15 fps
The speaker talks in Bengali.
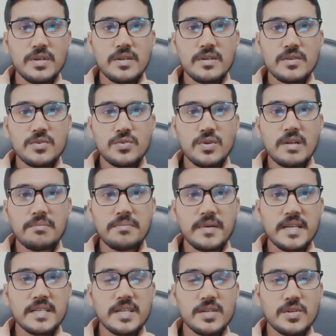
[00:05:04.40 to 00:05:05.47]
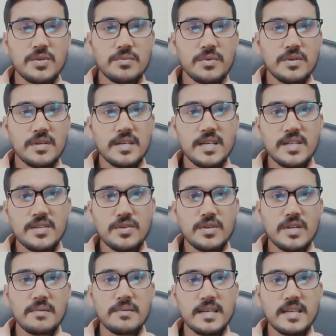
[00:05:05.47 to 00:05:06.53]
টুয়েলভ মেনটেন করবো এর জন্য
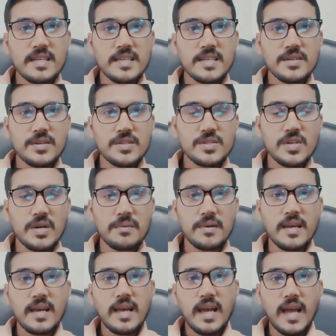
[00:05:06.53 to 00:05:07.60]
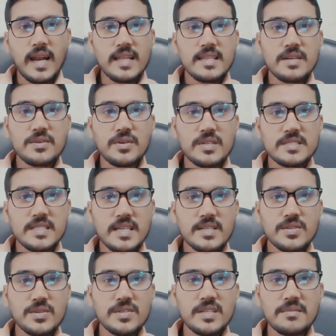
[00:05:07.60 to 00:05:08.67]
আমাকে কি করতে হবে আলাদা কস্টিক
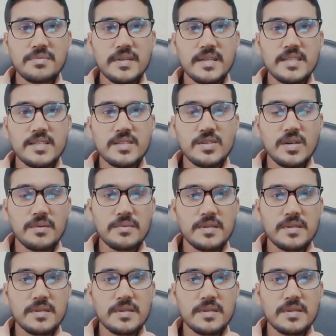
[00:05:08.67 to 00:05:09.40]
ডোজিং ফিট দিতে হবে